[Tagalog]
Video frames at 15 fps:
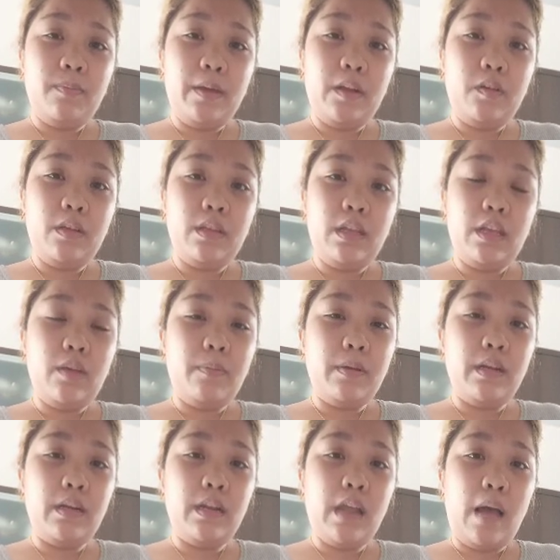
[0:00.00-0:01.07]
Pero hindi nyo
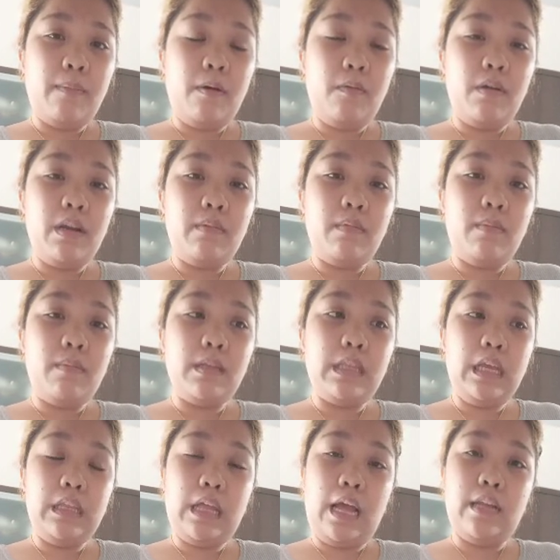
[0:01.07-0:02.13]
pinaglalaban walang
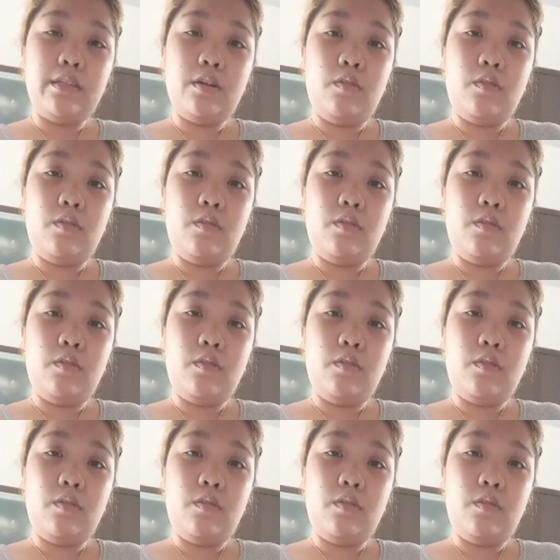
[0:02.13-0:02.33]
mamatay dahil